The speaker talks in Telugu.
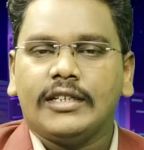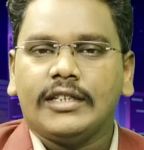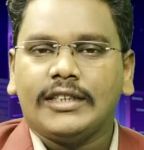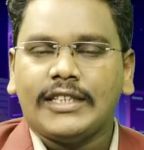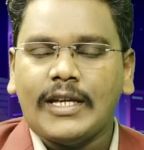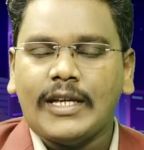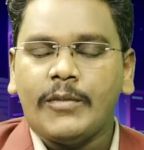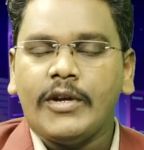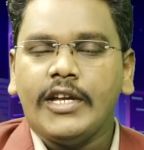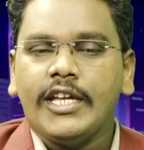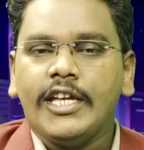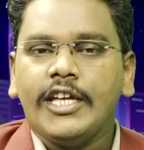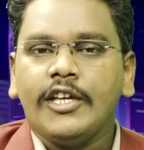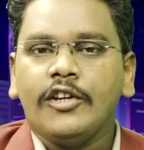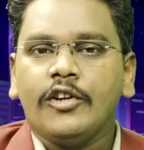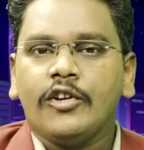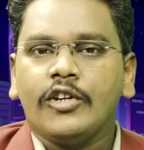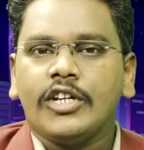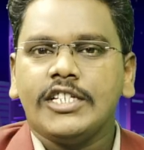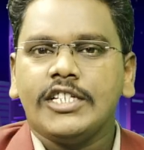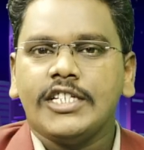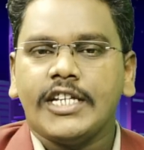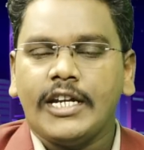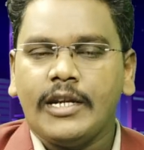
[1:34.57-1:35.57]
తమ
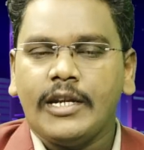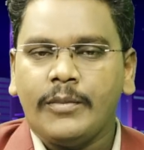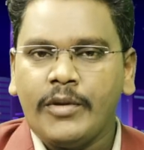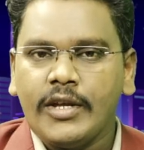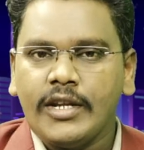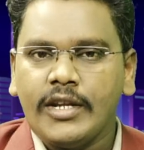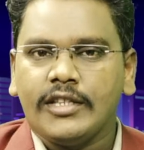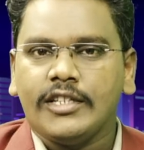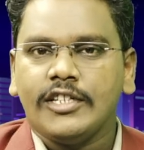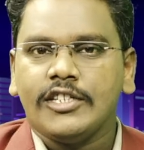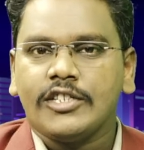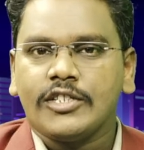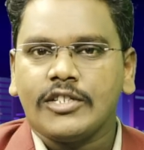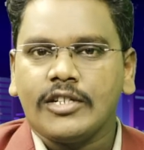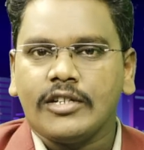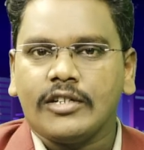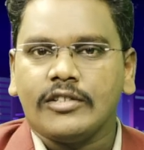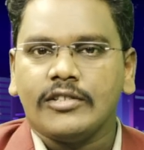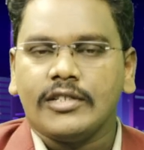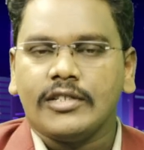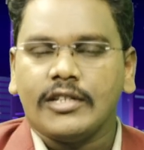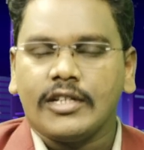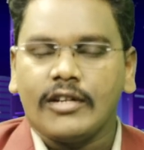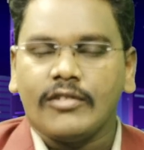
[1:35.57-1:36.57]
హీరోకి చెడ్డ పేరు
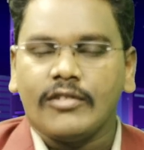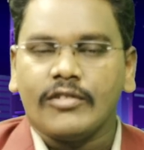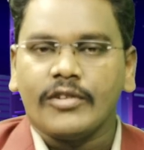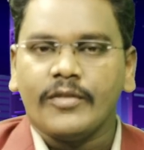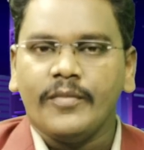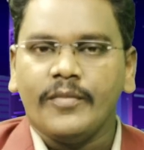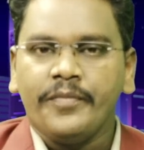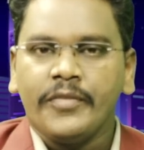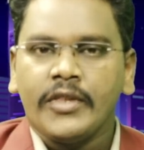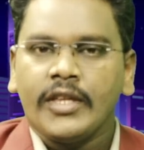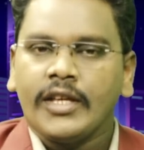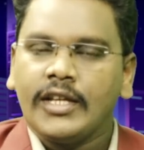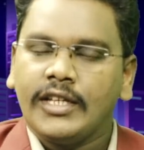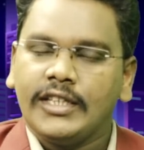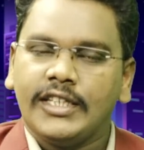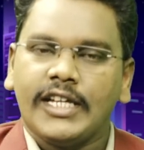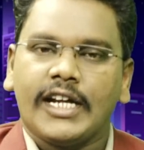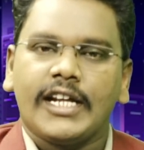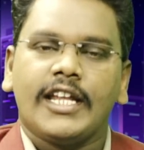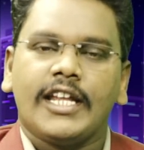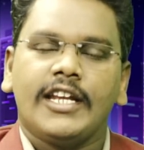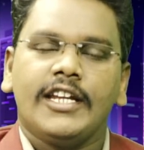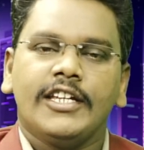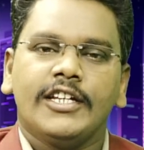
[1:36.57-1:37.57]
తీసుకురావడం
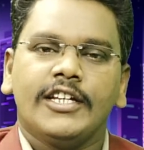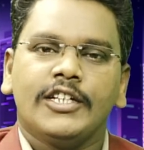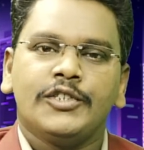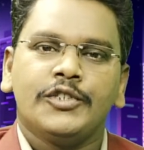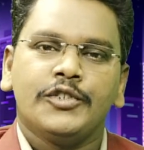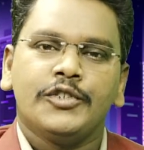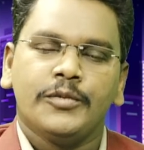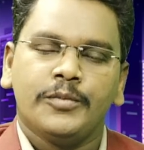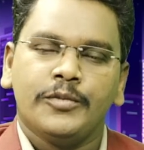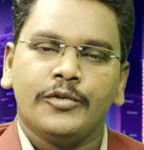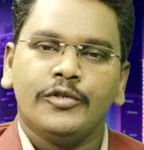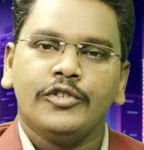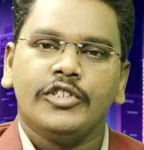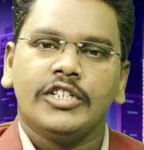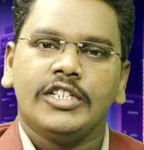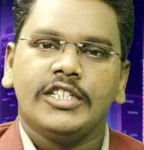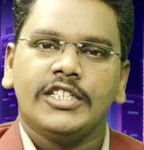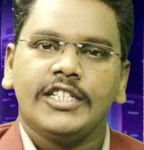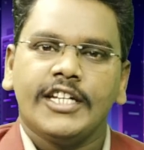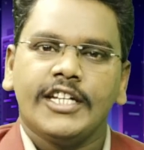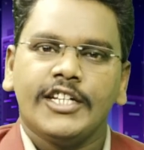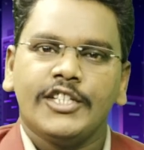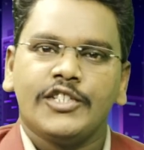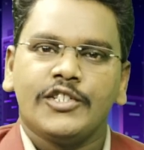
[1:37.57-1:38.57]
దండలు వేయచ్చు పూజలు
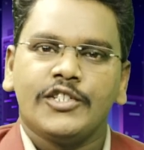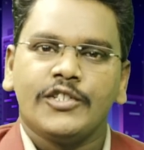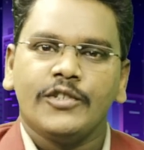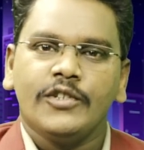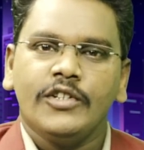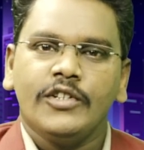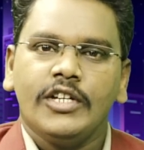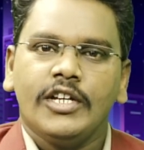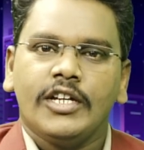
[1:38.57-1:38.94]
చేయొచ్చు